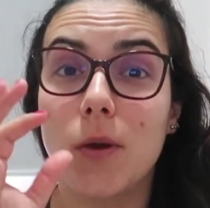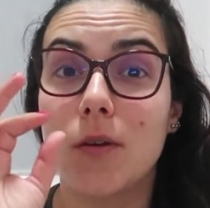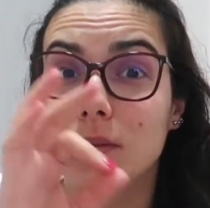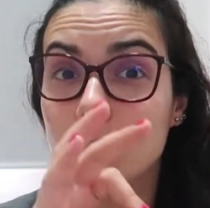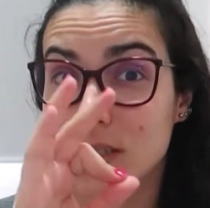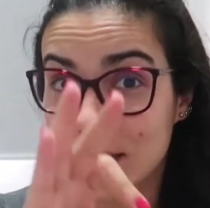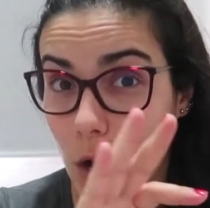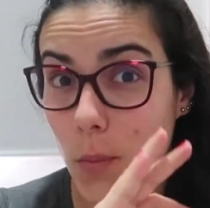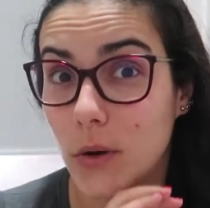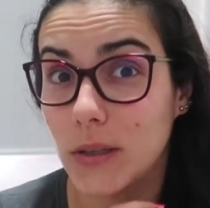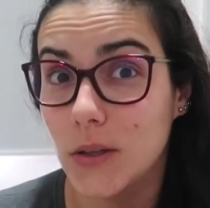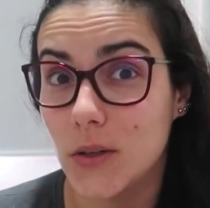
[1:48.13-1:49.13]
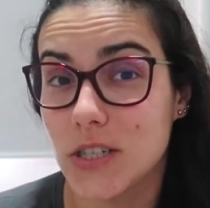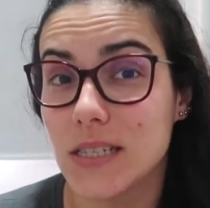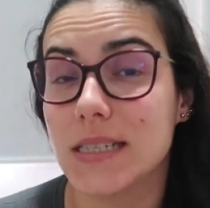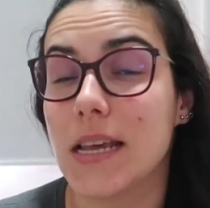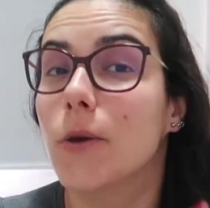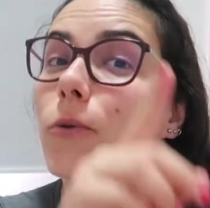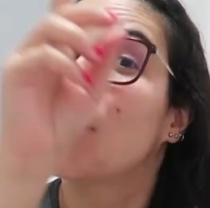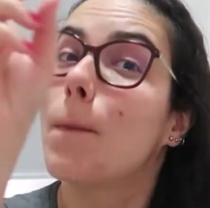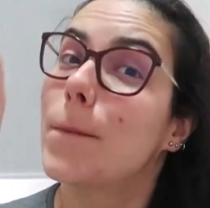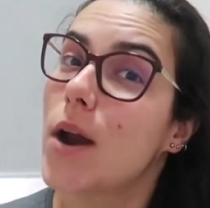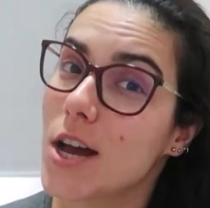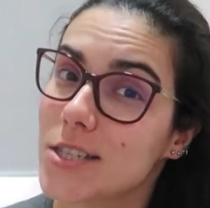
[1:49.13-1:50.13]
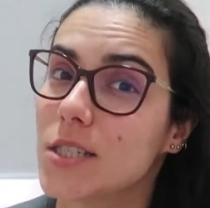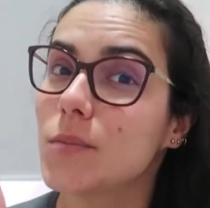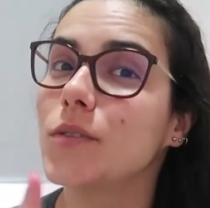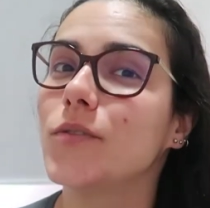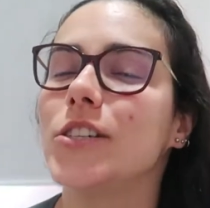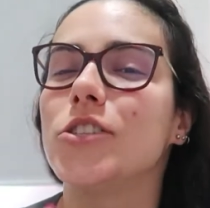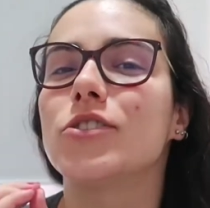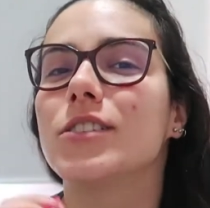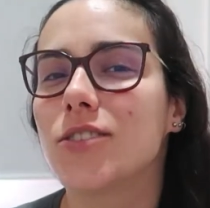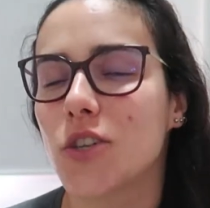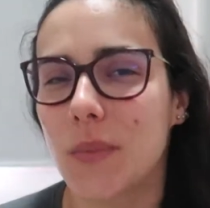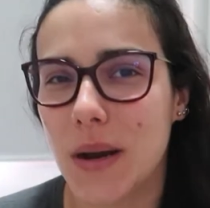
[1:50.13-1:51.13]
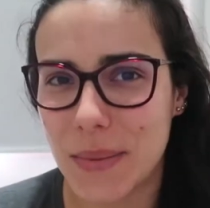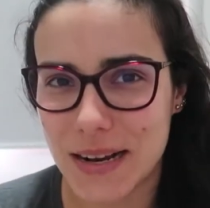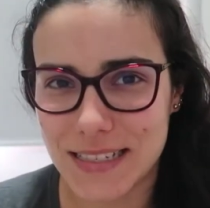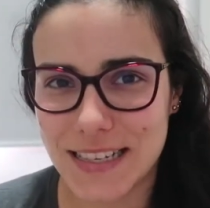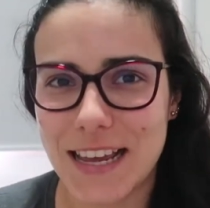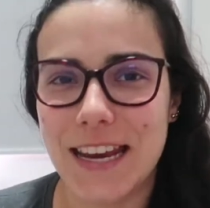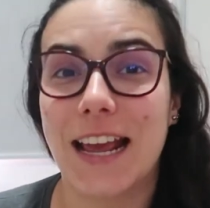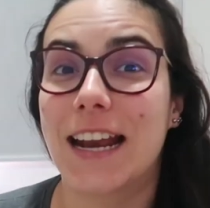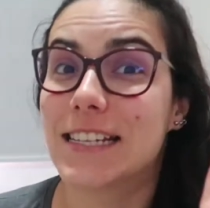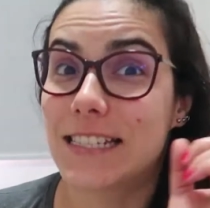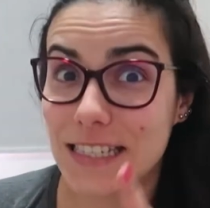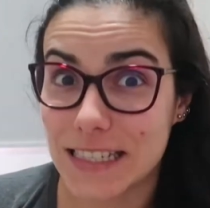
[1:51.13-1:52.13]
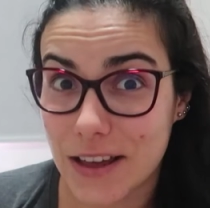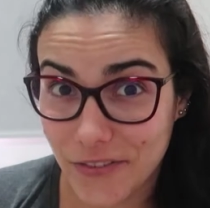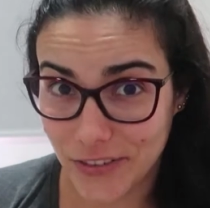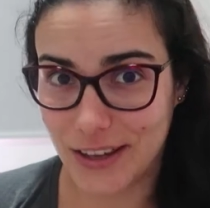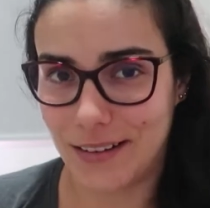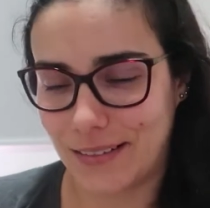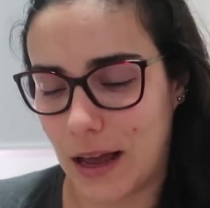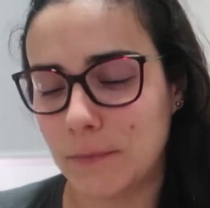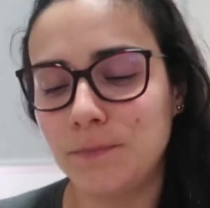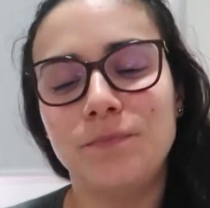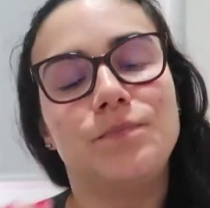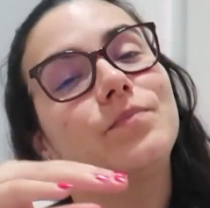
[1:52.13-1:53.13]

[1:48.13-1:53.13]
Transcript: que eu vou mostrar o protetor de seio no próximo vídeo sobre a brasileirinha na sexta-feira, tá?